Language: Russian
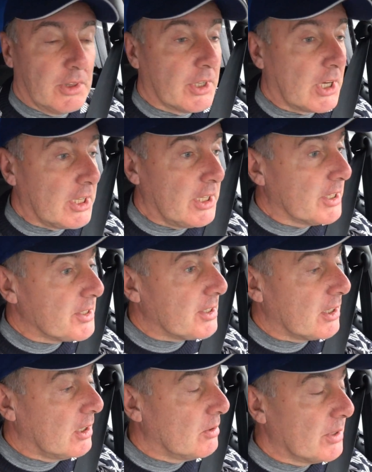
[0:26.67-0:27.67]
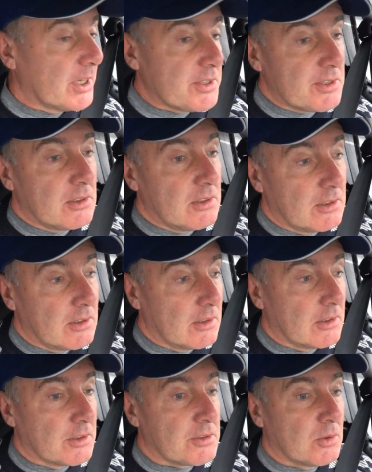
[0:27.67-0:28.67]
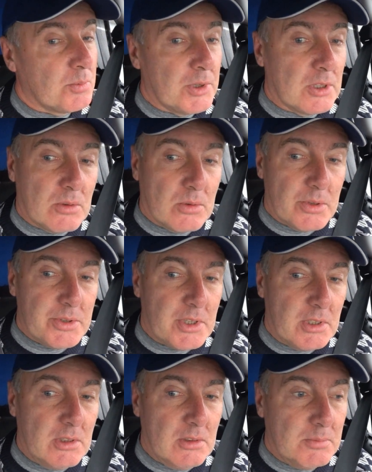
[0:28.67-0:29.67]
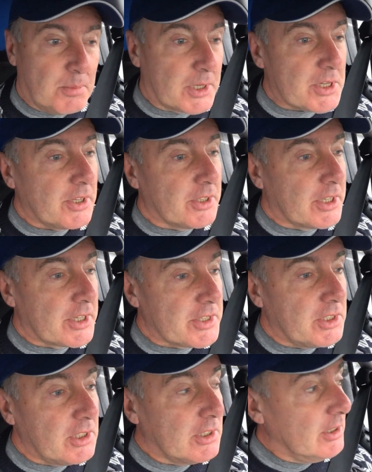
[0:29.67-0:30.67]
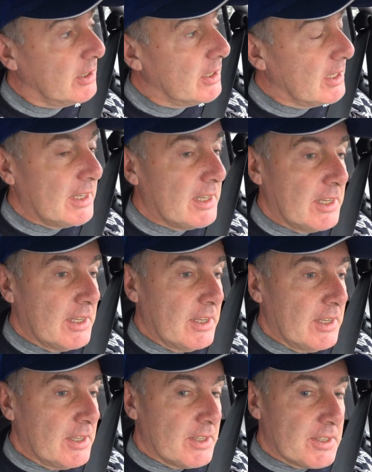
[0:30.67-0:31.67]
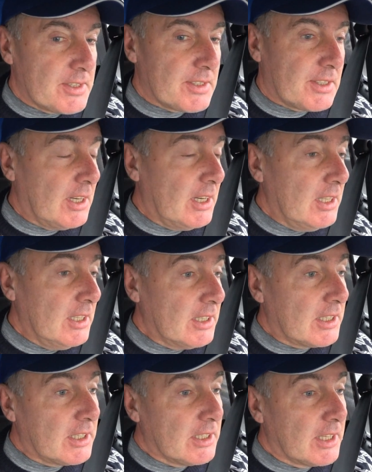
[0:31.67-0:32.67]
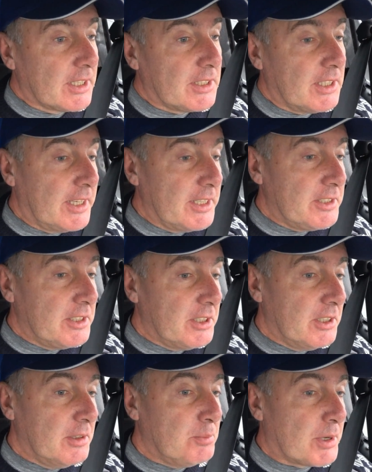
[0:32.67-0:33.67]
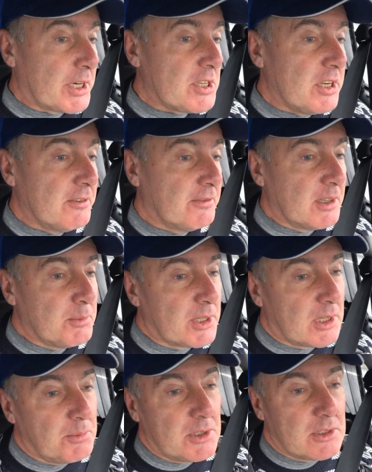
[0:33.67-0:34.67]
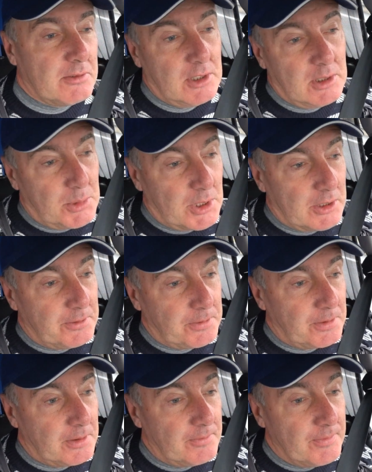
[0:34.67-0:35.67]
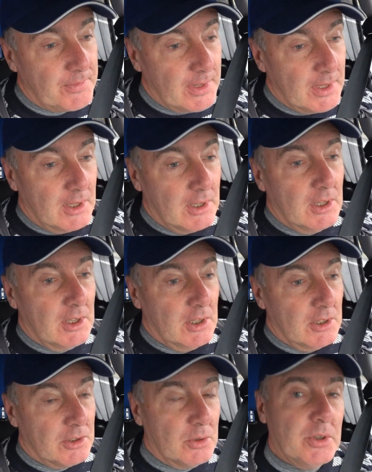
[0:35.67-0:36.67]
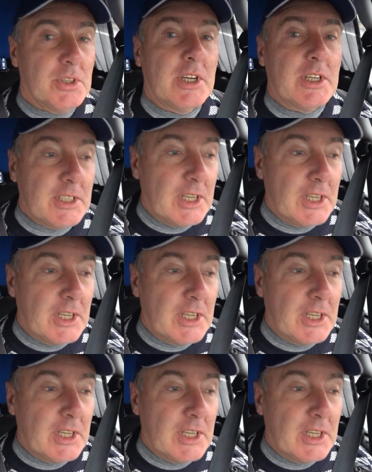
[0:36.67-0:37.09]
Наконец-таки у нас Наступила осень, пошли дожди, стало холодать, прошли выборы без выборов, ну и так